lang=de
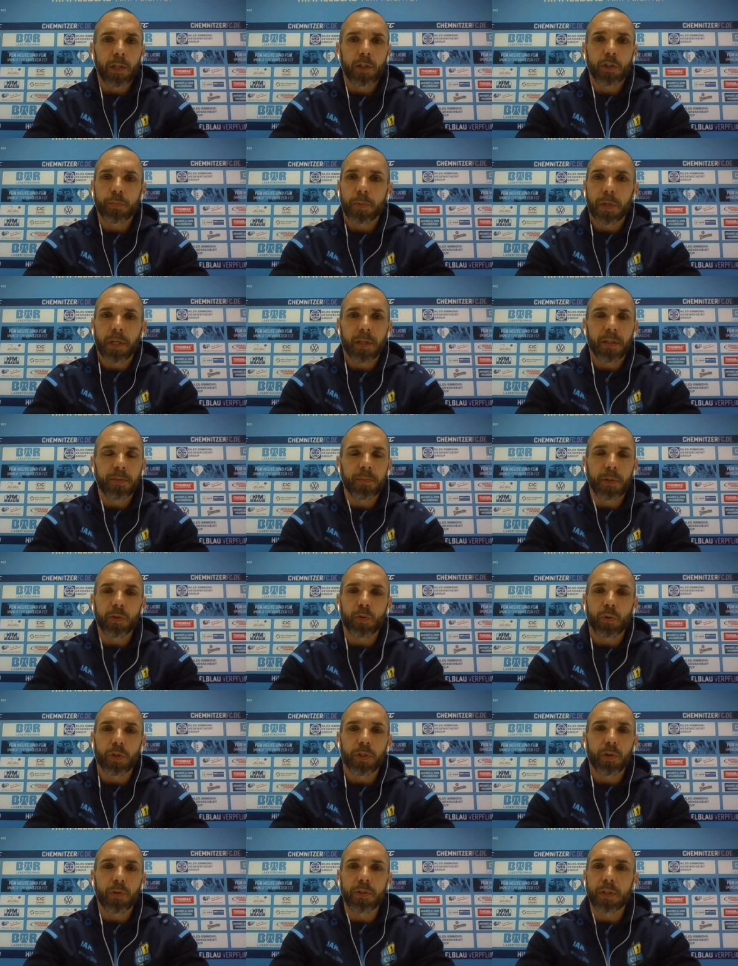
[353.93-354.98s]
war ein Spiel, das
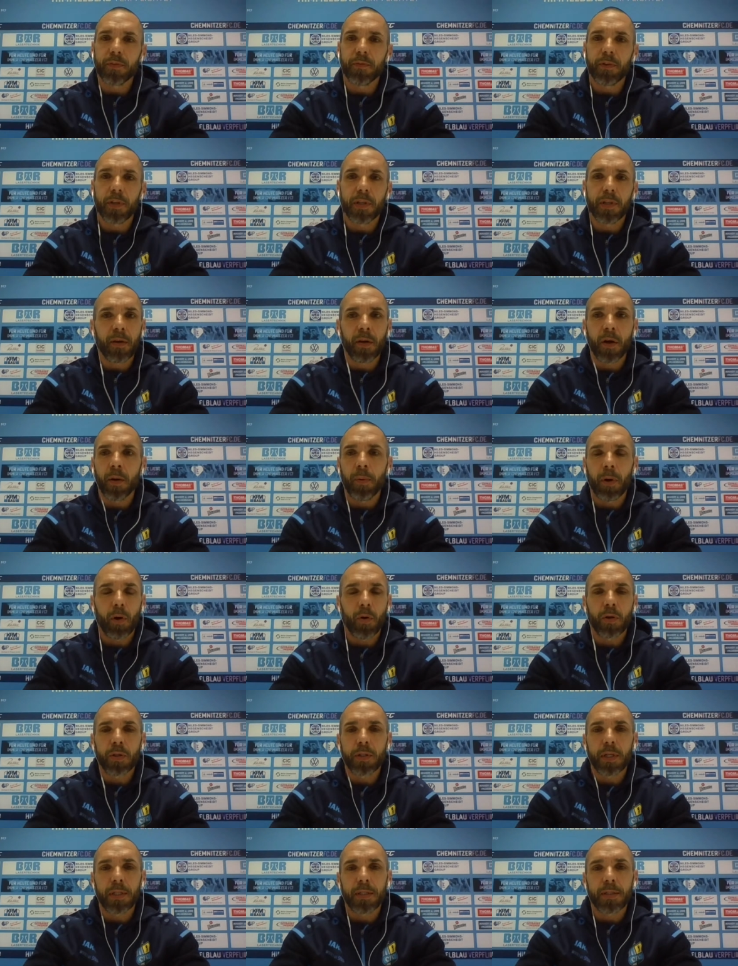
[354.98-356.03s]
man durchaus gewinnt, aber
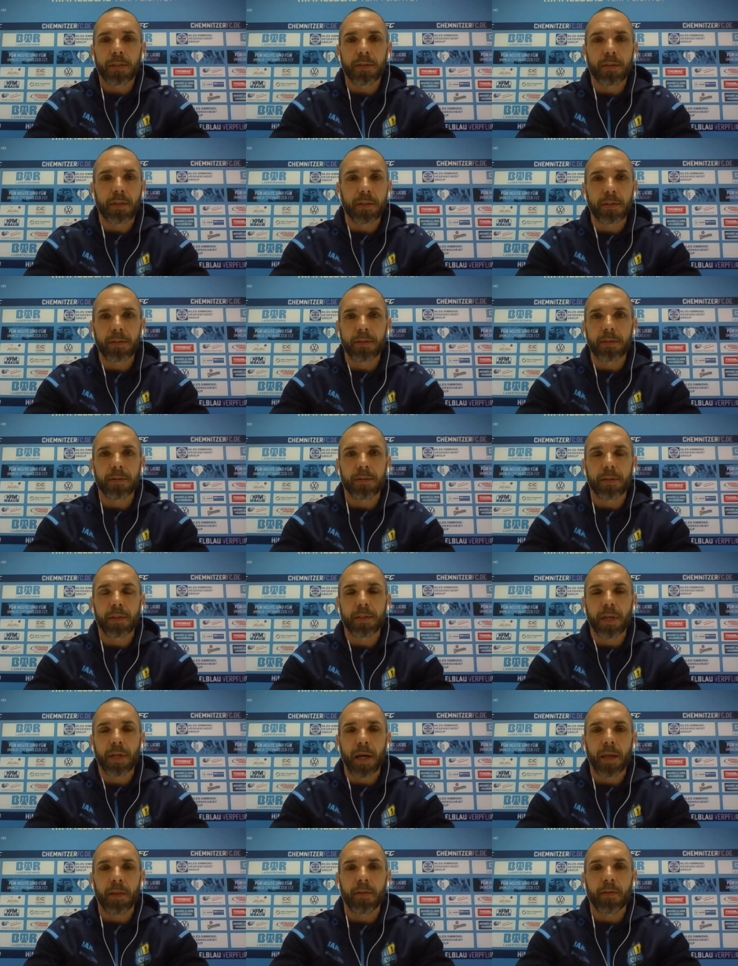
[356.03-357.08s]
auch das
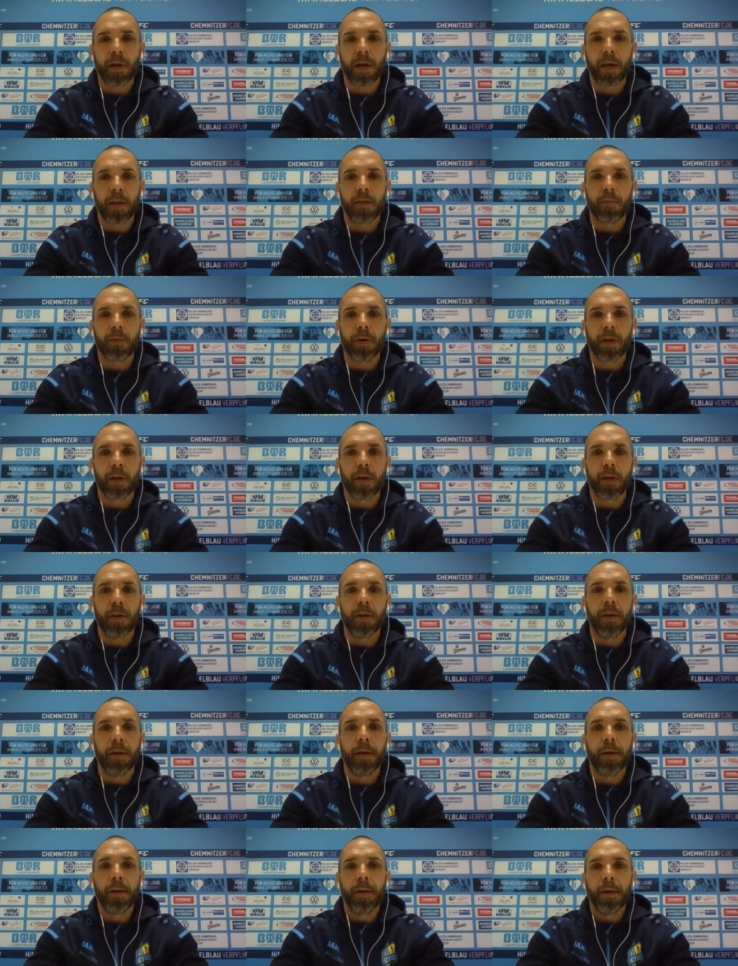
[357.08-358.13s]
1-1 war dann
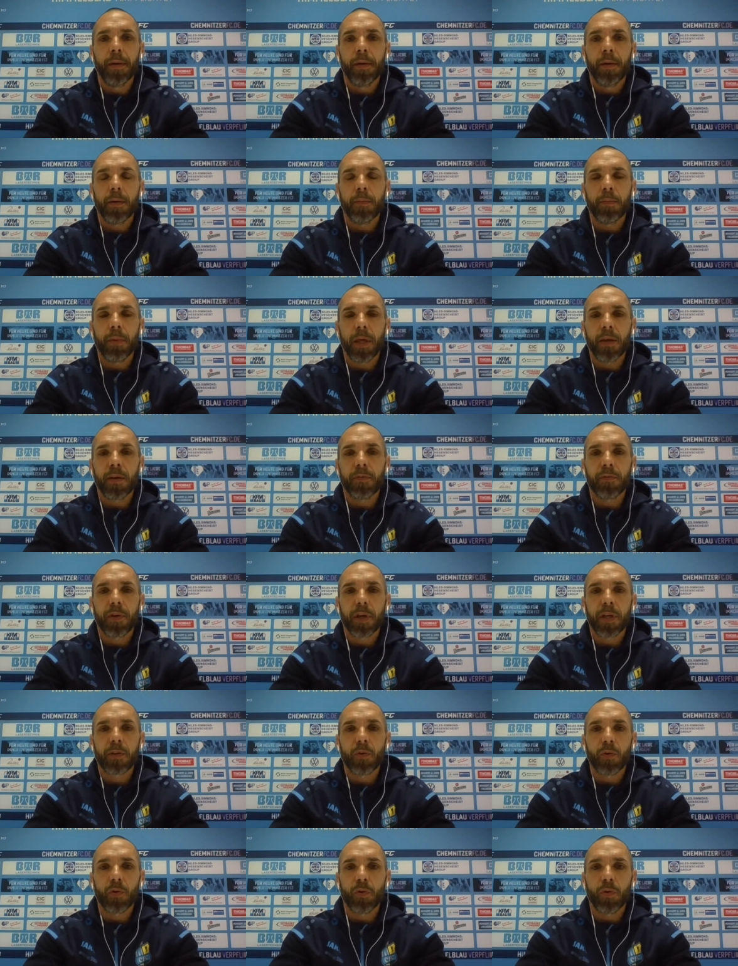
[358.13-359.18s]
im
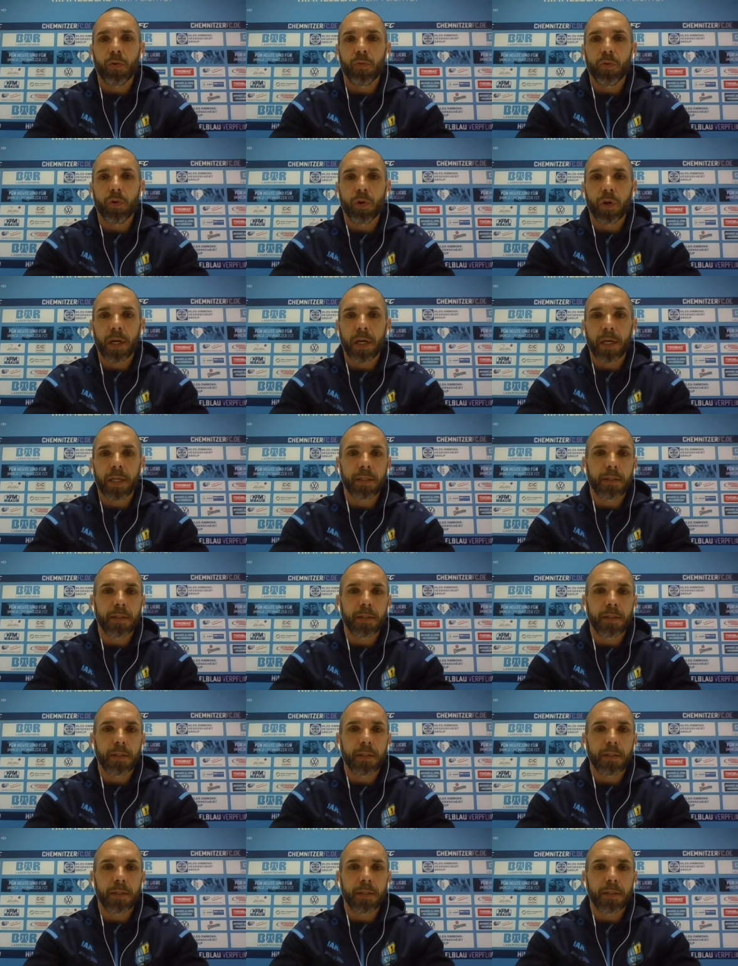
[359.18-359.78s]
Endeffekt irgendwo